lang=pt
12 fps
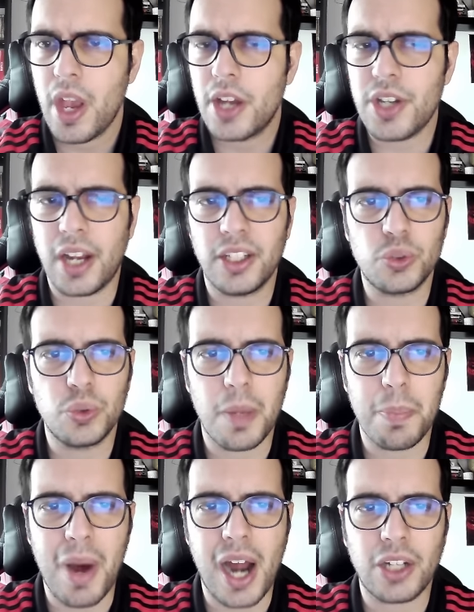Já na segunda
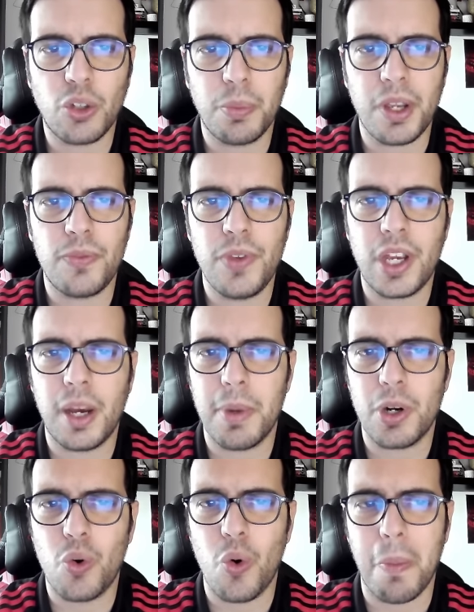parte, o Benfica
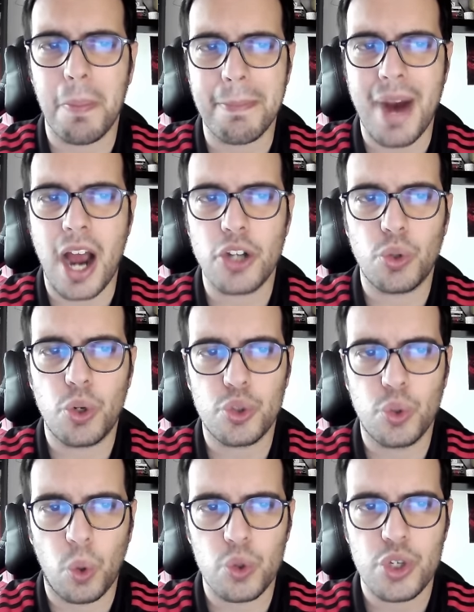marcou mais dois
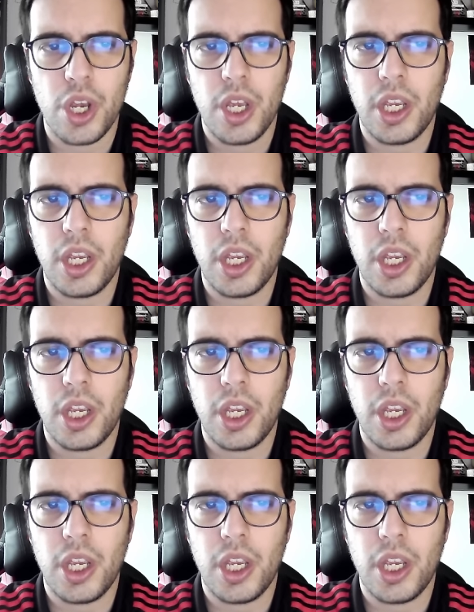gols,